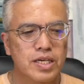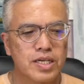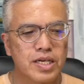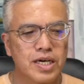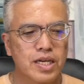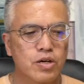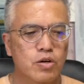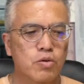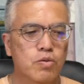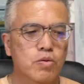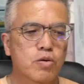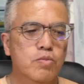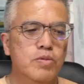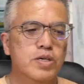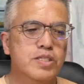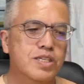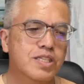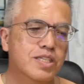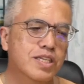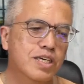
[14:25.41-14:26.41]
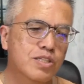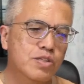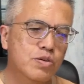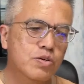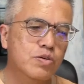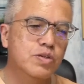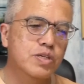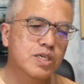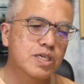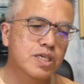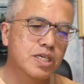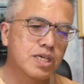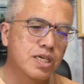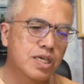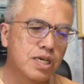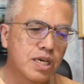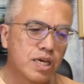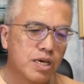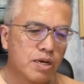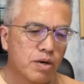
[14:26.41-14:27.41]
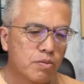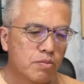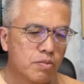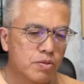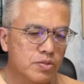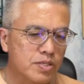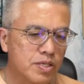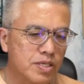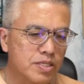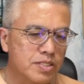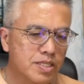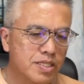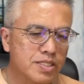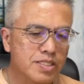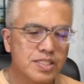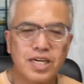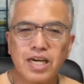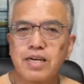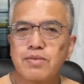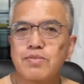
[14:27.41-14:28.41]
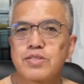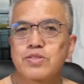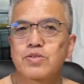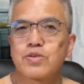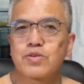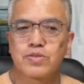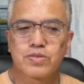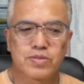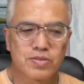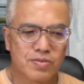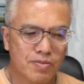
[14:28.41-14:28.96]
からコメントいただいたように、もう全然違いますよ。